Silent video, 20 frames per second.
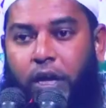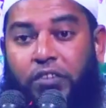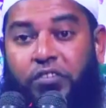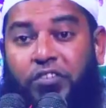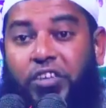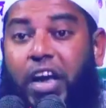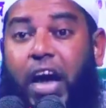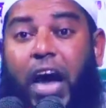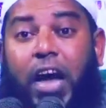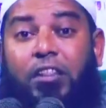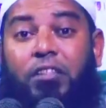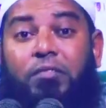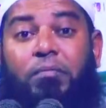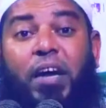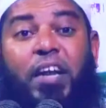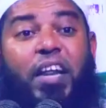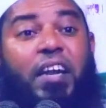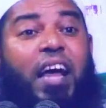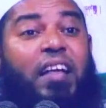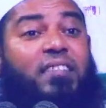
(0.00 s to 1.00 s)
জিহাদ
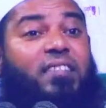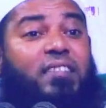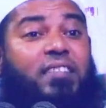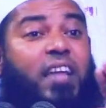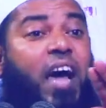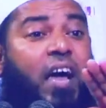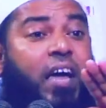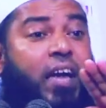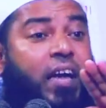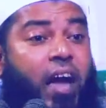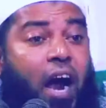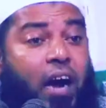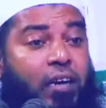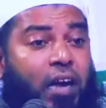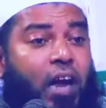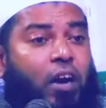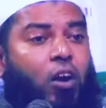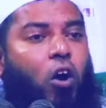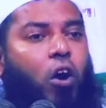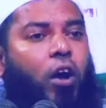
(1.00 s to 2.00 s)
মানে রাস্তা
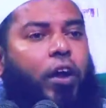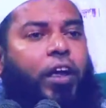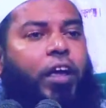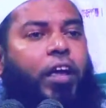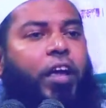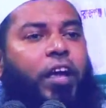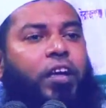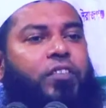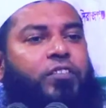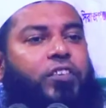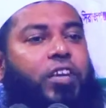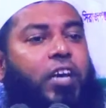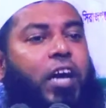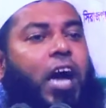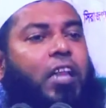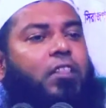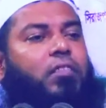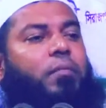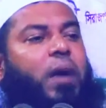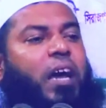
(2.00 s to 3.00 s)
কাটা নয়
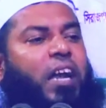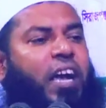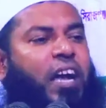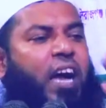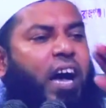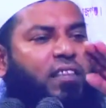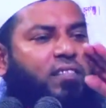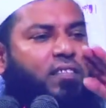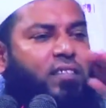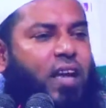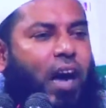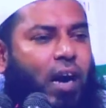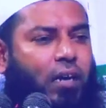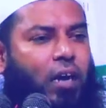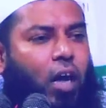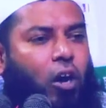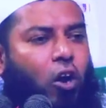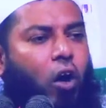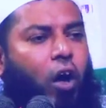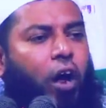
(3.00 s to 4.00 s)
জিহাদ মানে গাছ
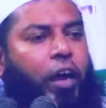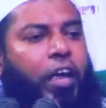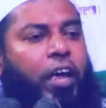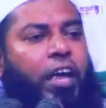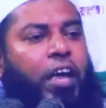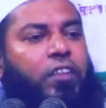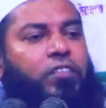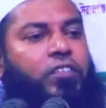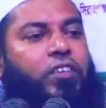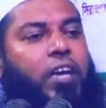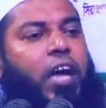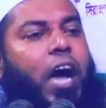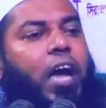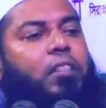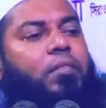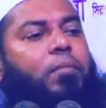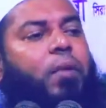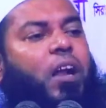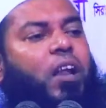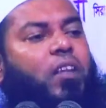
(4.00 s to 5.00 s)
কাটা নয়
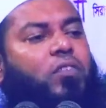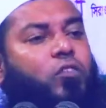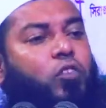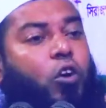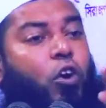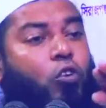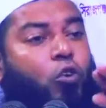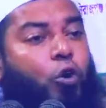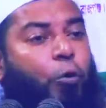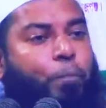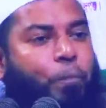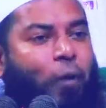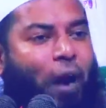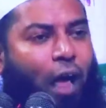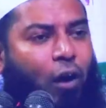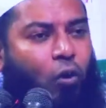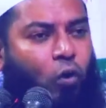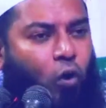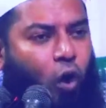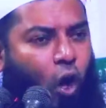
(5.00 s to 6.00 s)
জিহাদ মানে চকু
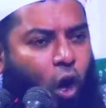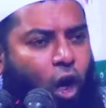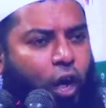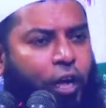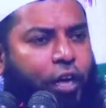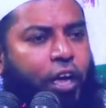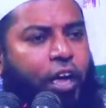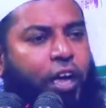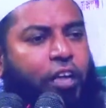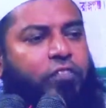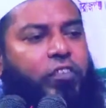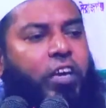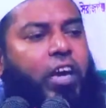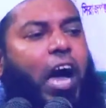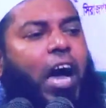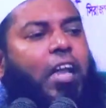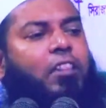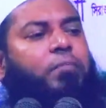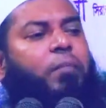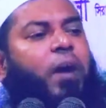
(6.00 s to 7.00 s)
উপড়ানো নয়
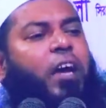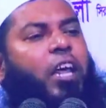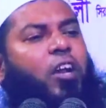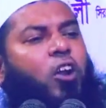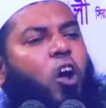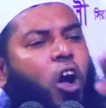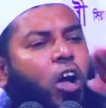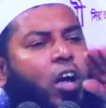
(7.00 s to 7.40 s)
জিহাদ মানে রক